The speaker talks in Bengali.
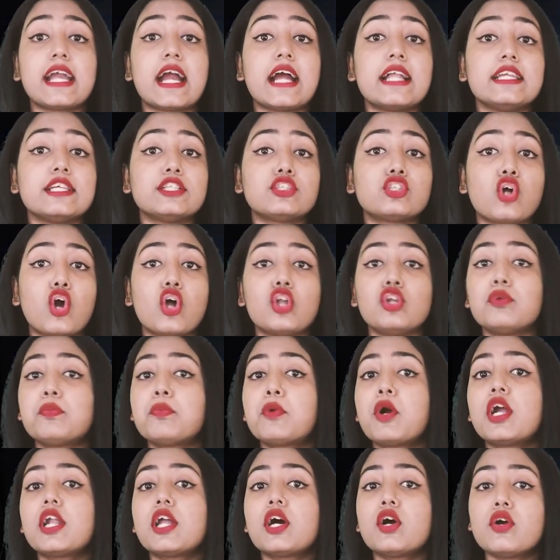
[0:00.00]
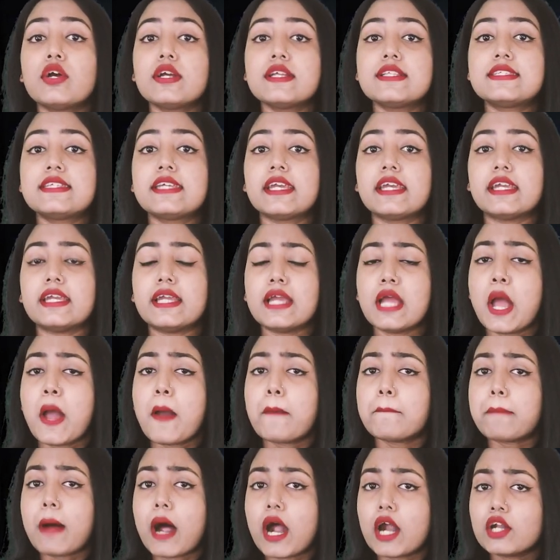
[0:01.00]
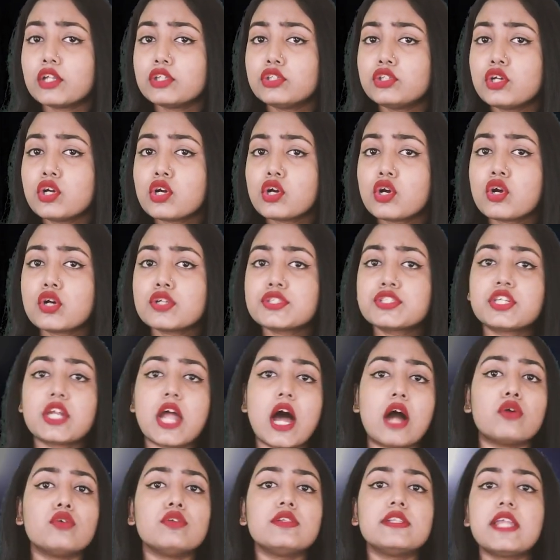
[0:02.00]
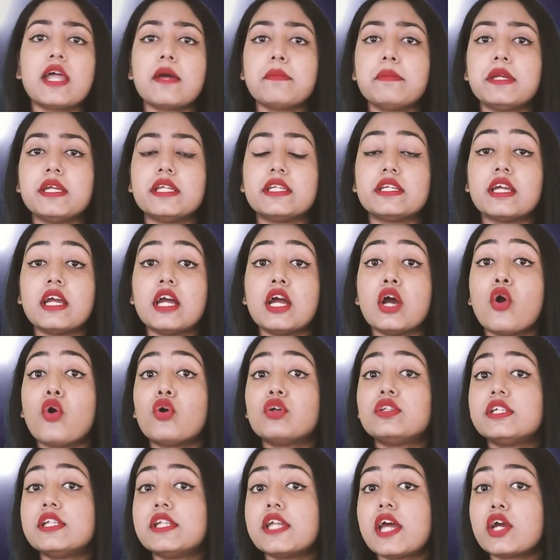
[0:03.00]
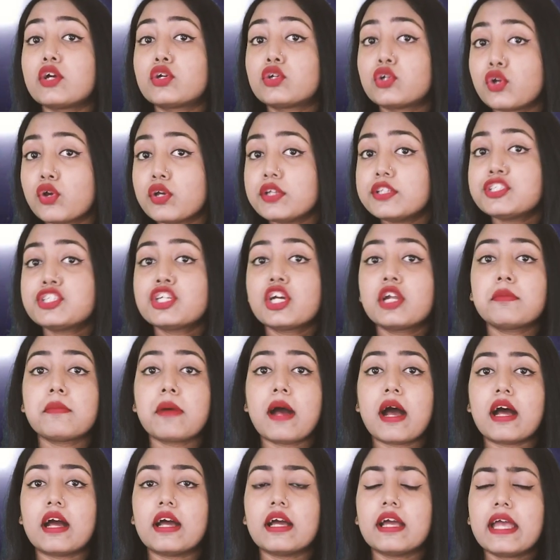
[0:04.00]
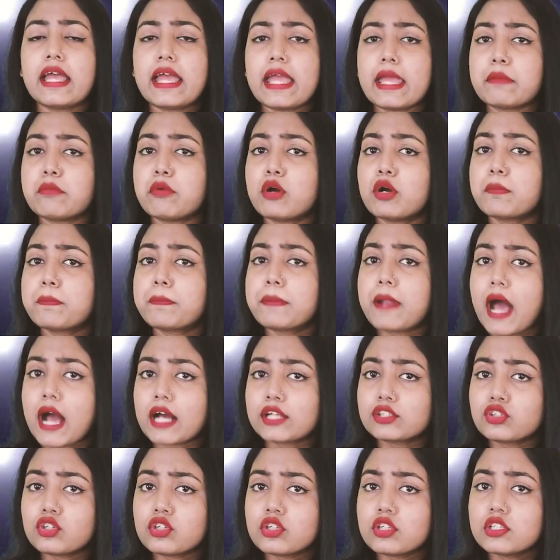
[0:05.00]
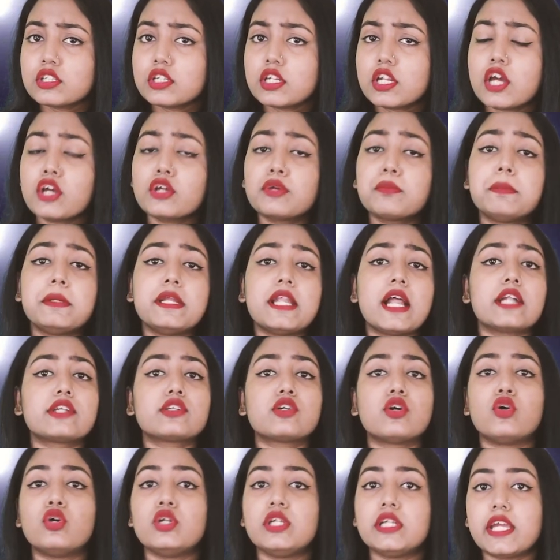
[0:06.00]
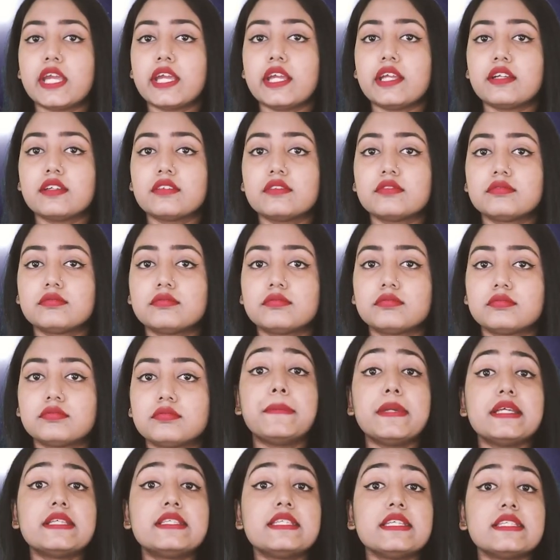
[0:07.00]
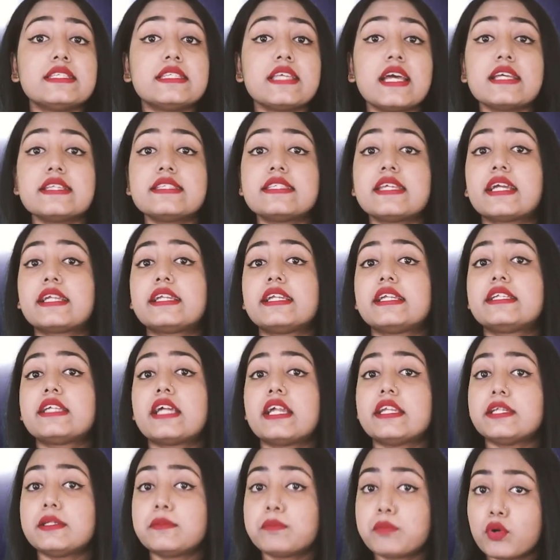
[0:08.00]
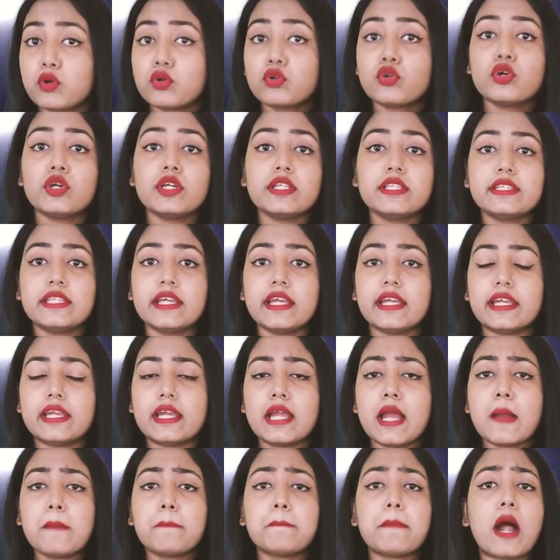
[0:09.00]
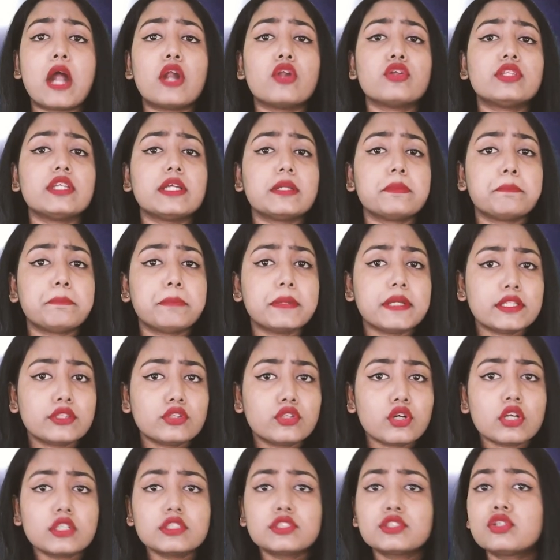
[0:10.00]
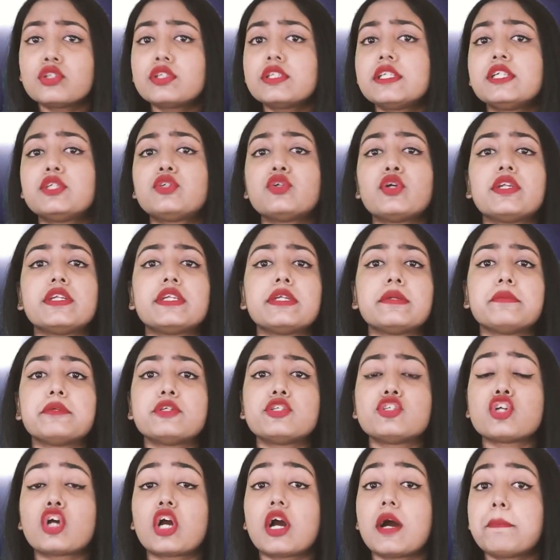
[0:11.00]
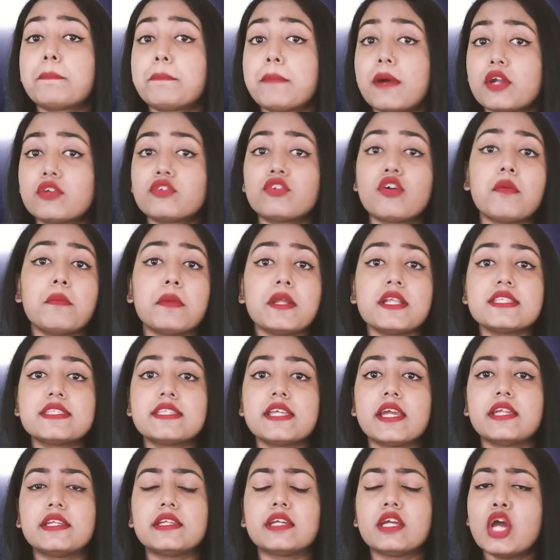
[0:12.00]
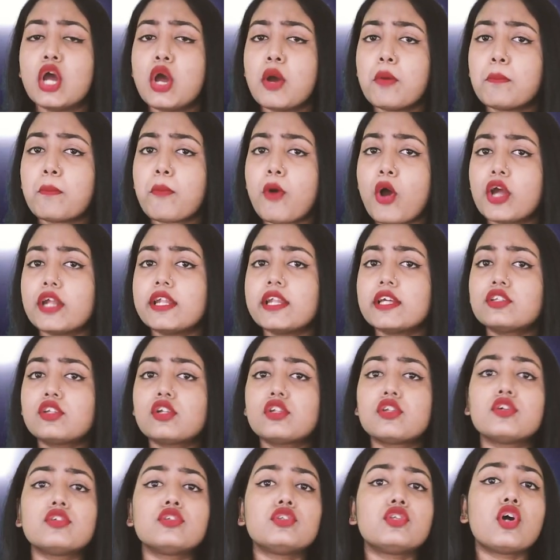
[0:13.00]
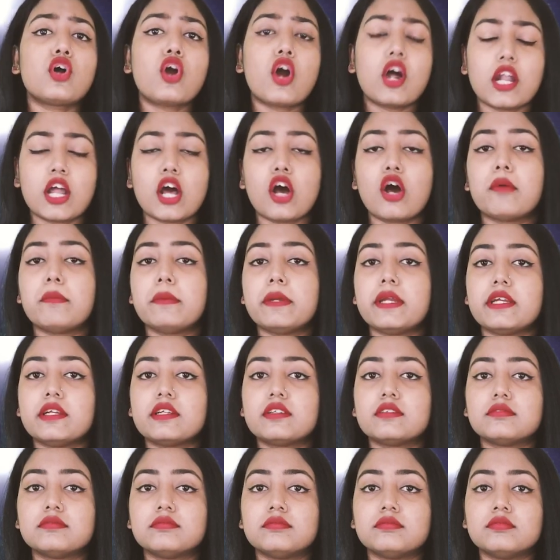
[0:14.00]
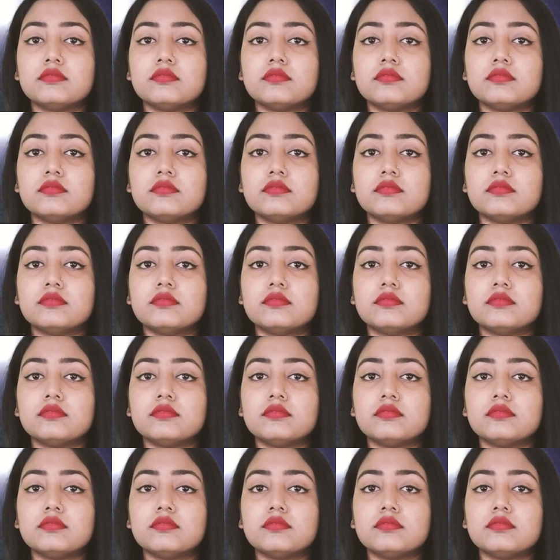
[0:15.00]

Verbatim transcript: যেখানে তলব করা হয়েছে ভারতীয় কোচ রাহুল দ্রাবিড় অধিনায়ক রোহিত শর্মা এবং প্রাক্তন অধিনায়ক বিরাট কোহলিকে বিসিসিআই সেক্রেটারির পৌরোহিত্যে ভারতের বিধ্বস্ত টি টোয়েন্টি বিশ্বকাপ পারফরমেন্সের ময়নাতদন্ত করা হবে